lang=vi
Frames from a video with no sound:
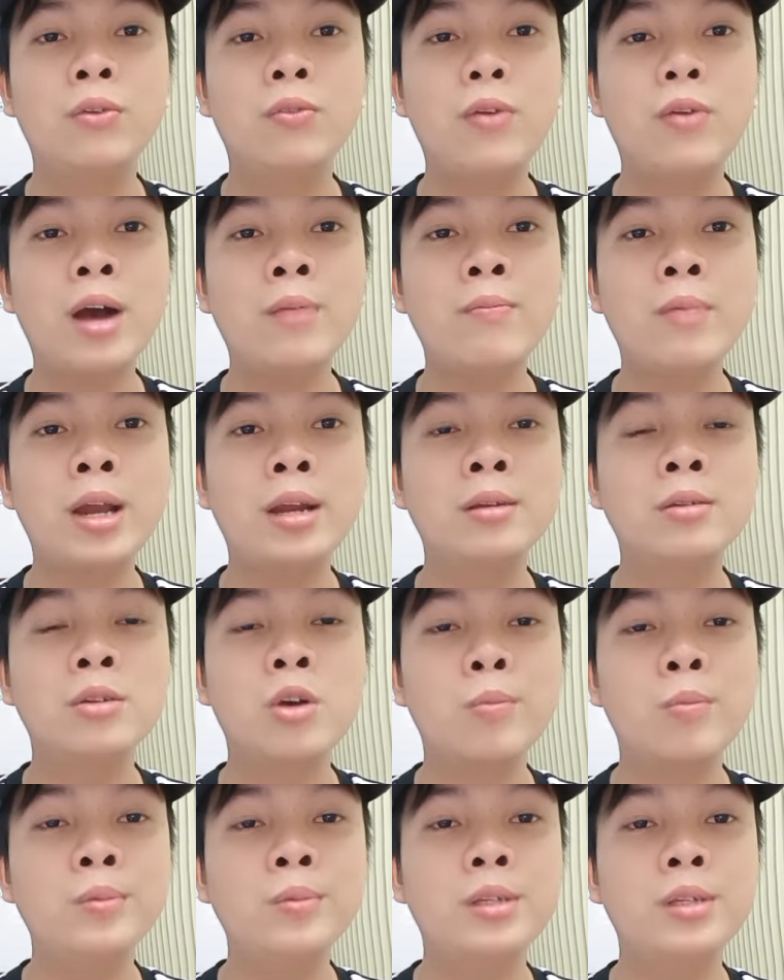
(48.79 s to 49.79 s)
Và mình
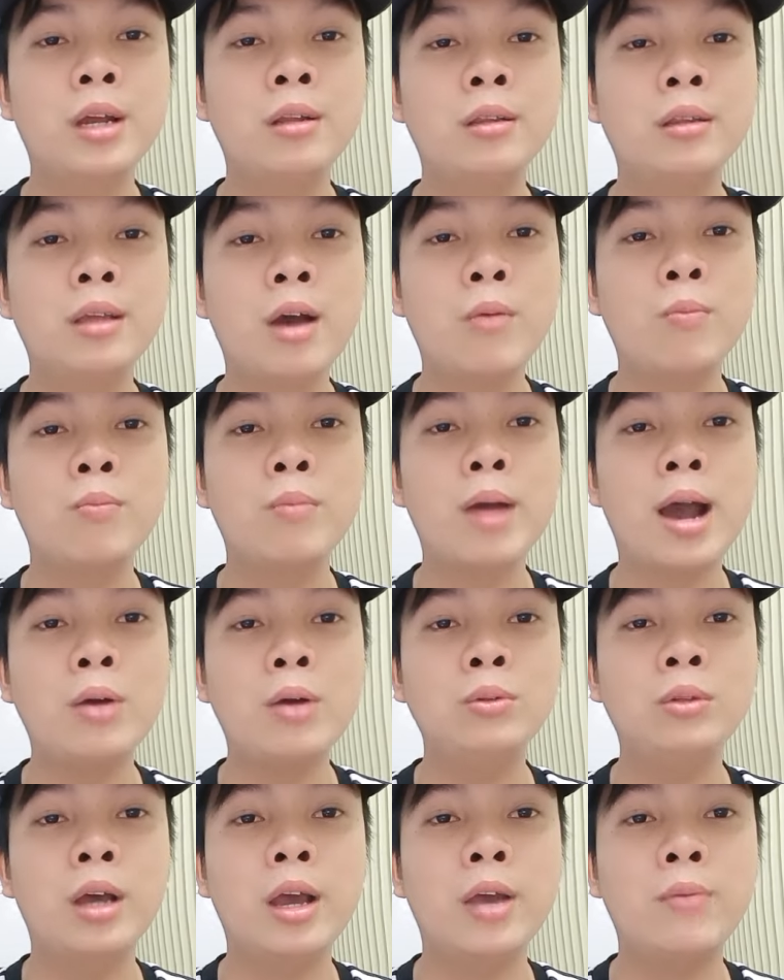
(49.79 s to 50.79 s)
cũng xin thông
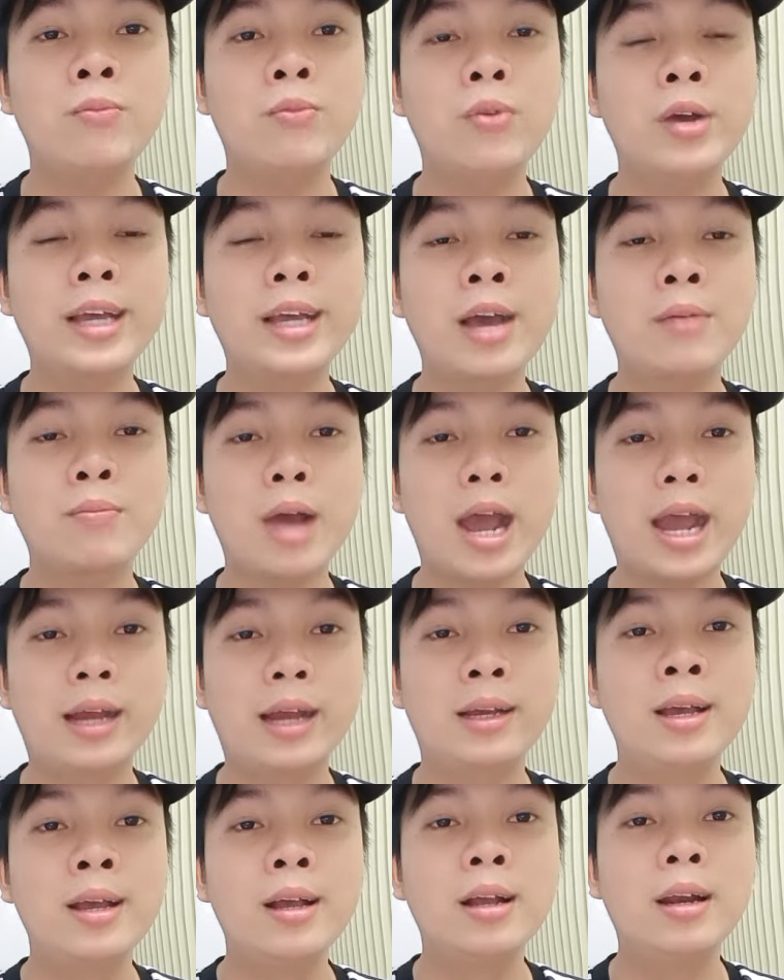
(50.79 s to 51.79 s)
báo thêm với các
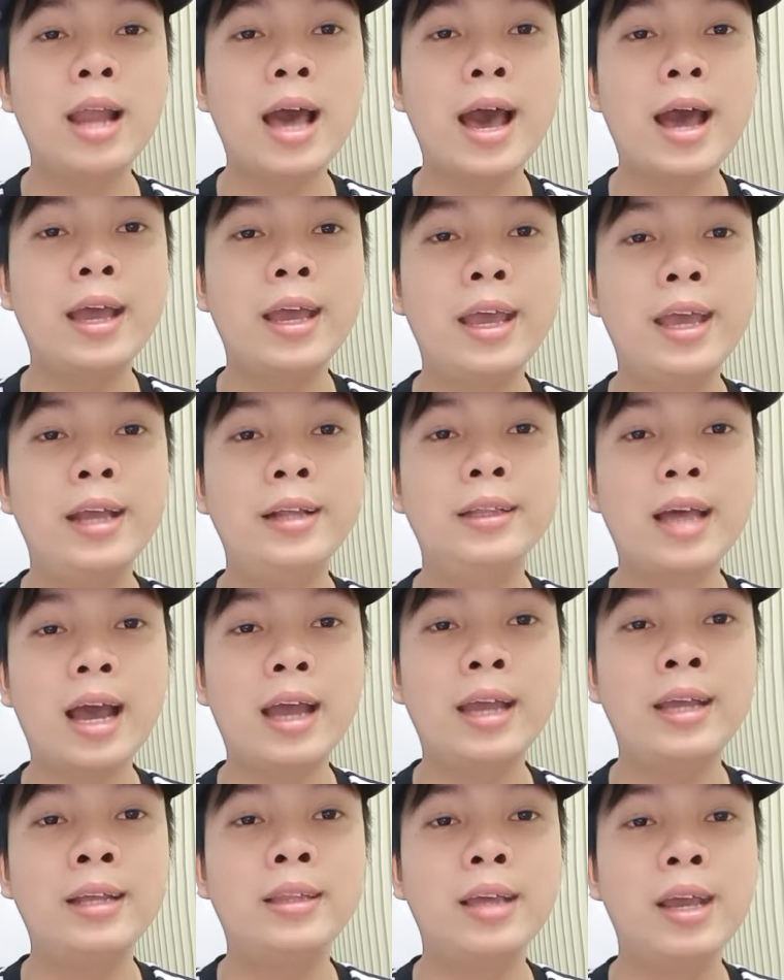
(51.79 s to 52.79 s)
bạn là hiện
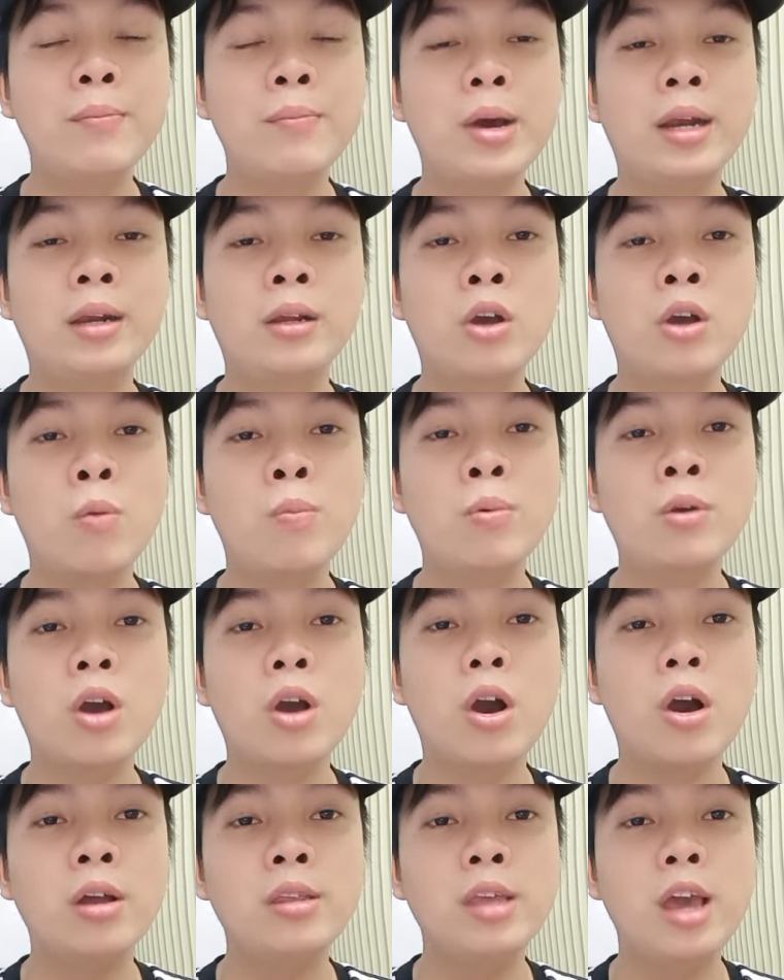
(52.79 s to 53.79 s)
tại thì mình cũng
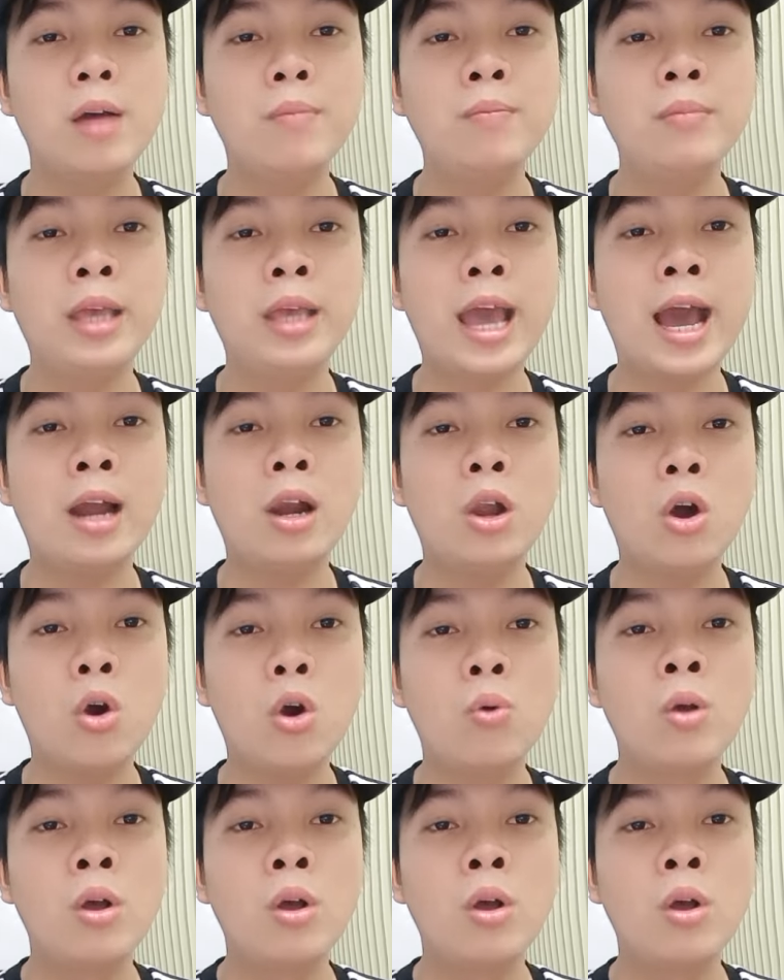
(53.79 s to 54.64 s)
có nhóm Zalo